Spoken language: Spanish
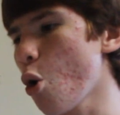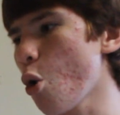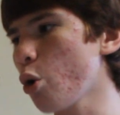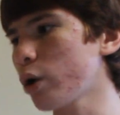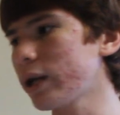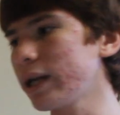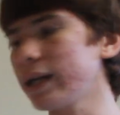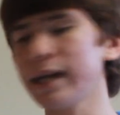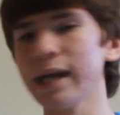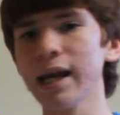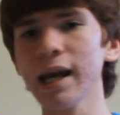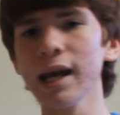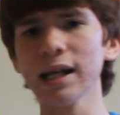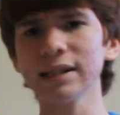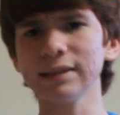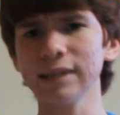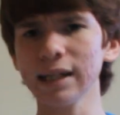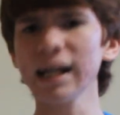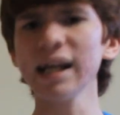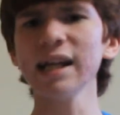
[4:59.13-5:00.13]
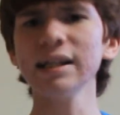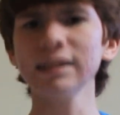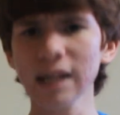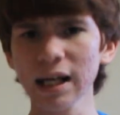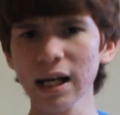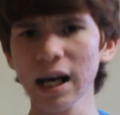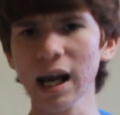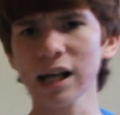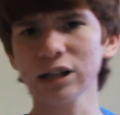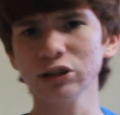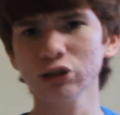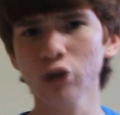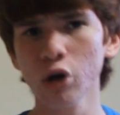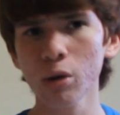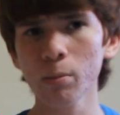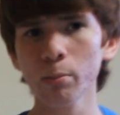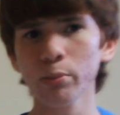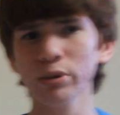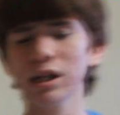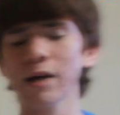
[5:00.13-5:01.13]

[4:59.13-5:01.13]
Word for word: o que quieren hacer que ellas tengan la razón,